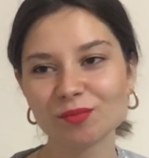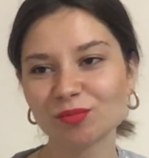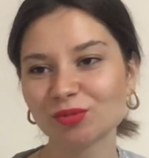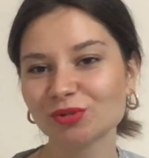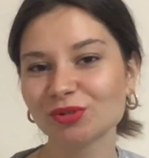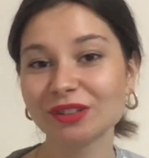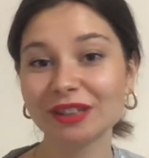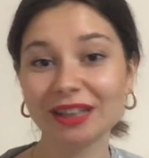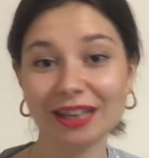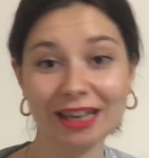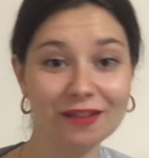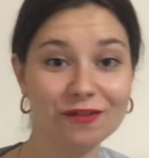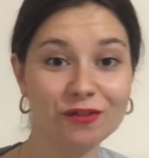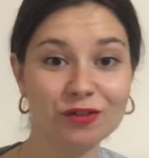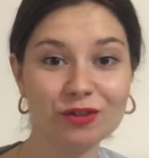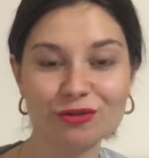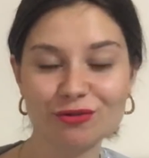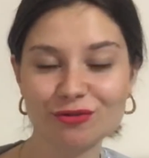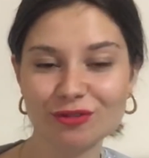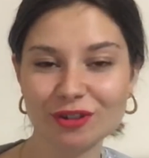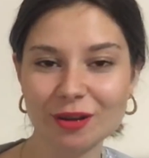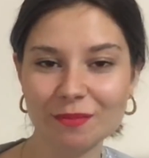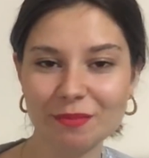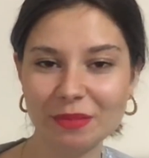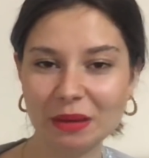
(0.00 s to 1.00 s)
Bunun keyfini
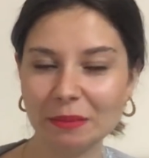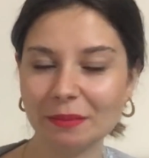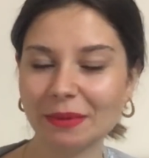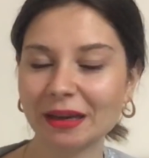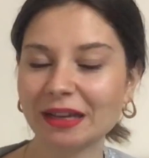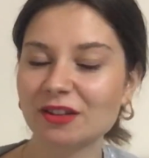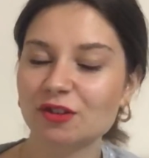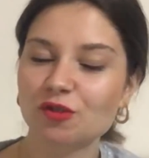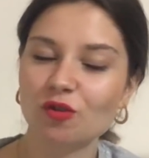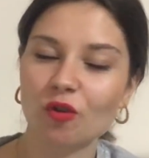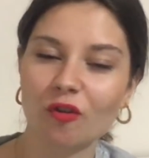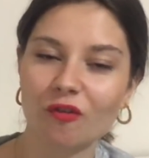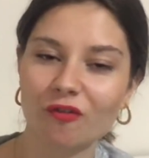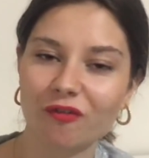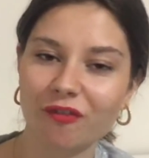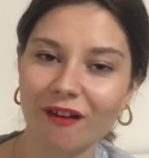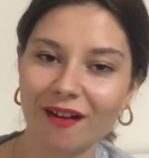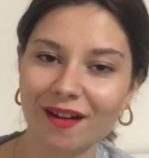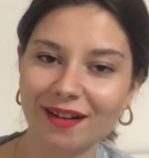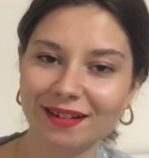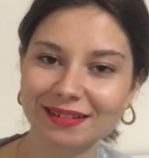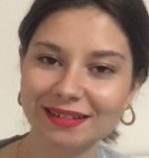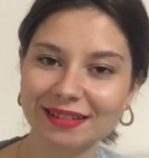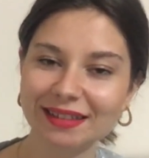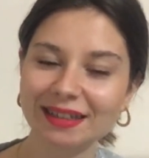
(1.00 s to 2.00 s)
sürebilmek çok
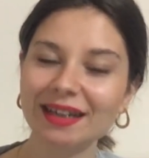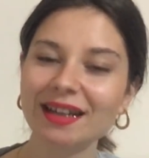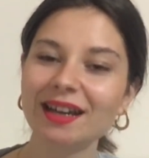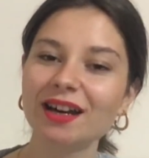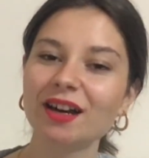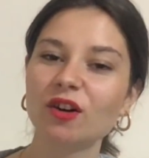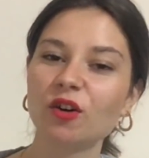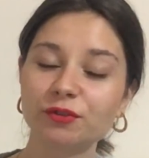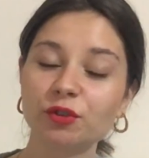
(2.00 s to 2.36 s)
farklı.